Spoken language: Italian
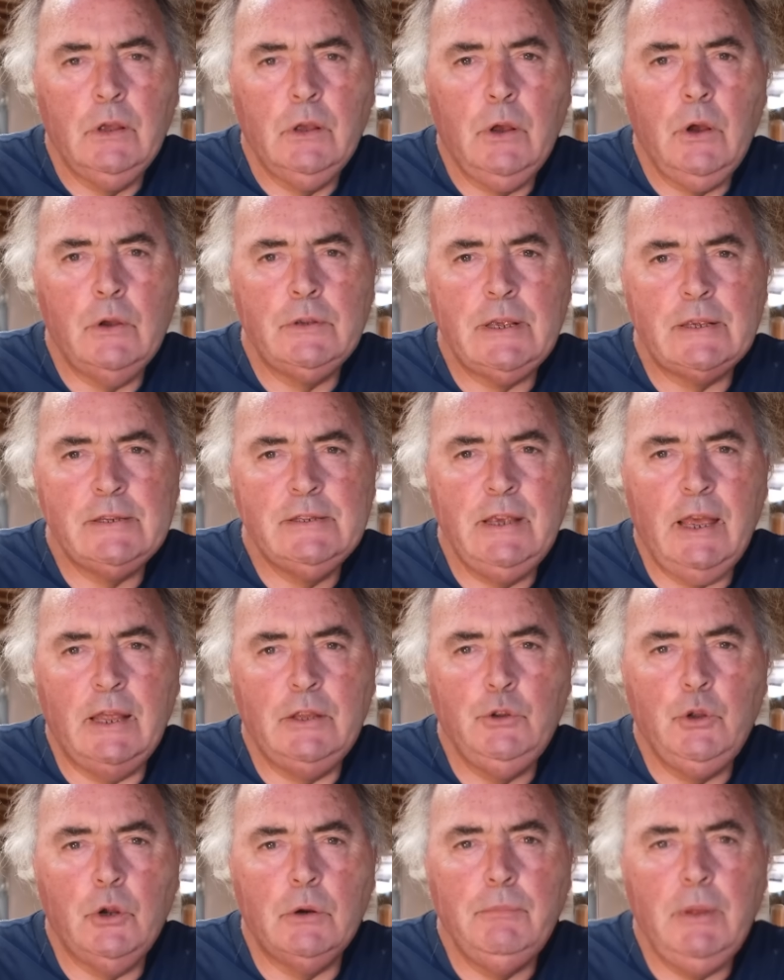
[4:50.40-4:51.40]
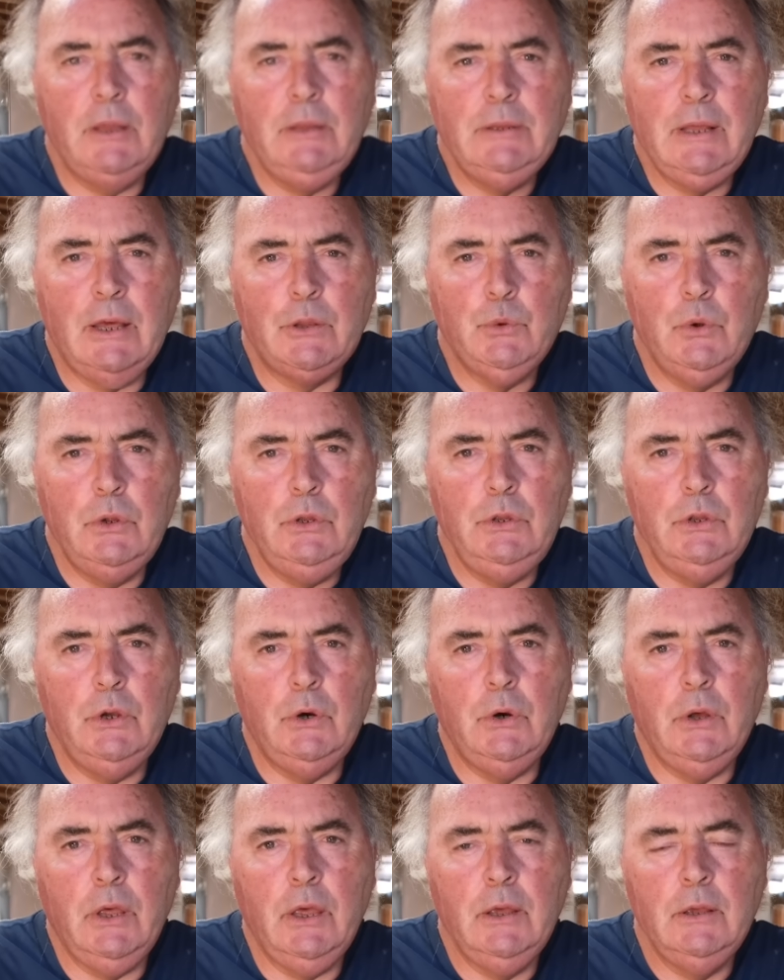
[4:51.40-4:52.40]
cosa si è addormentato in
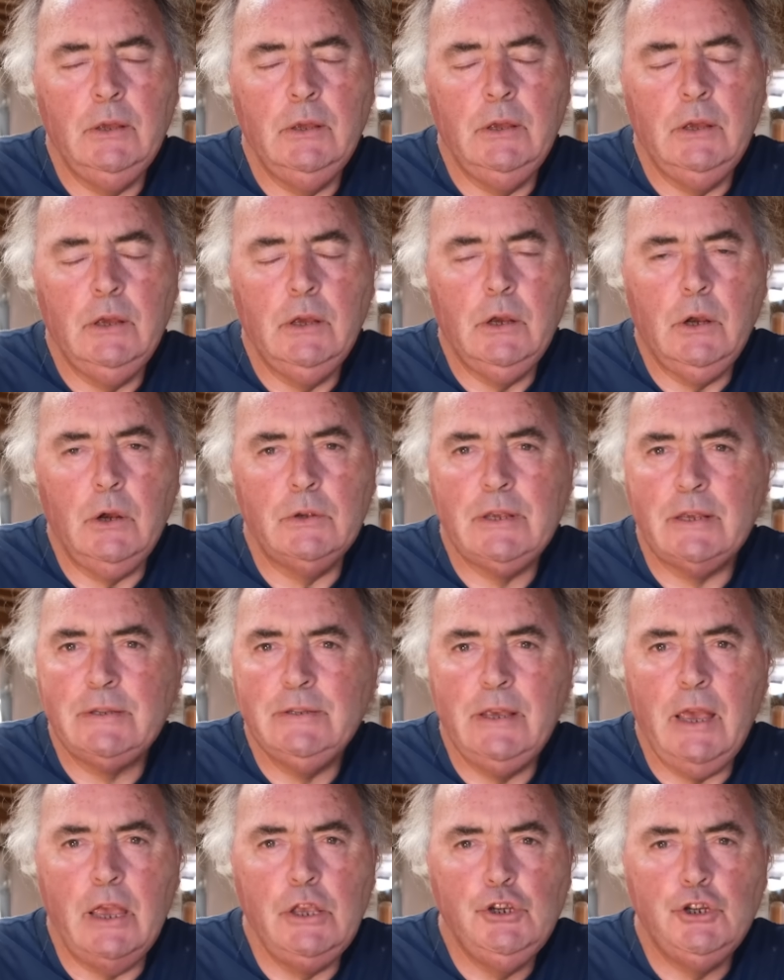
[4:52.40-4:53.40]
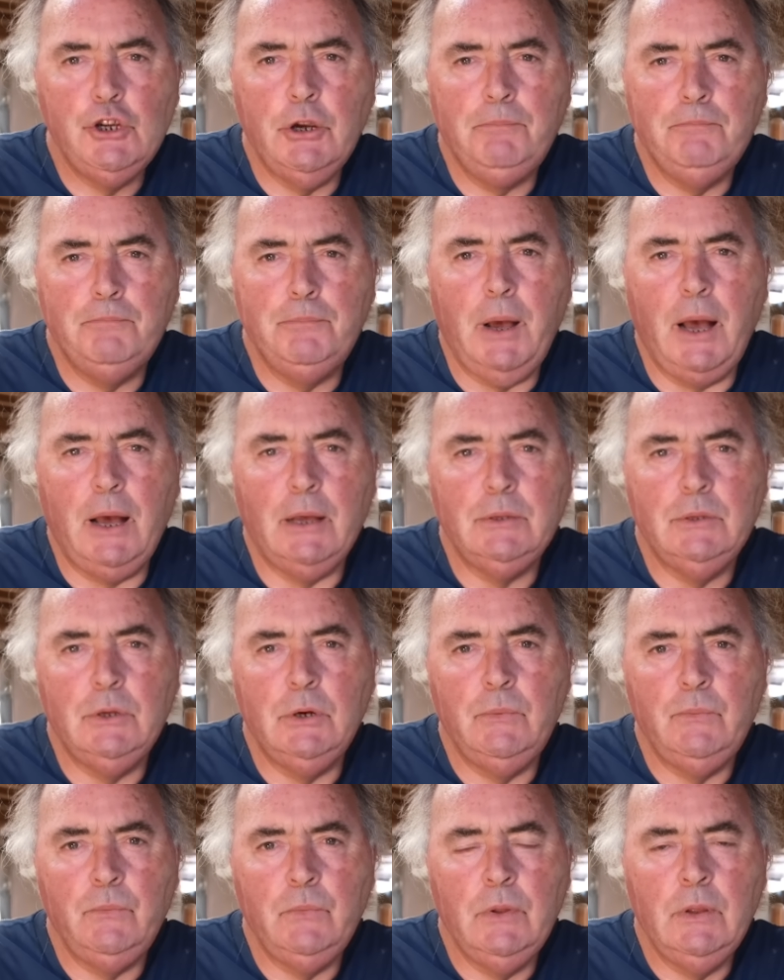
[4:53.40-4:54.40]
noi, cosa si è
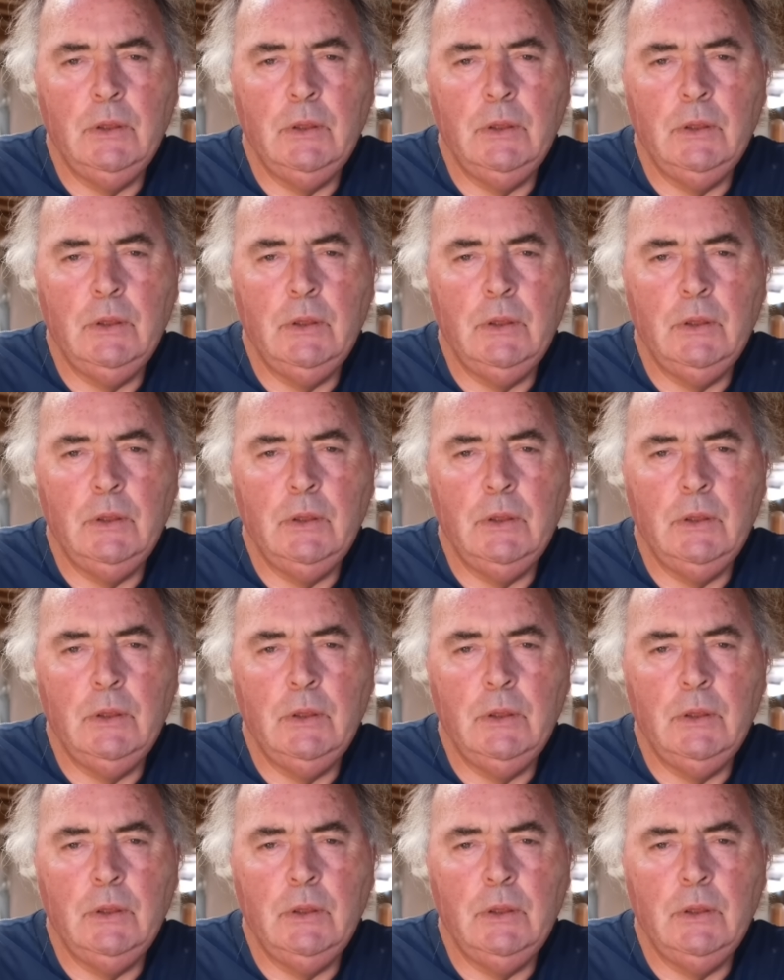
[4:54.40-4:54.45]
inceppato.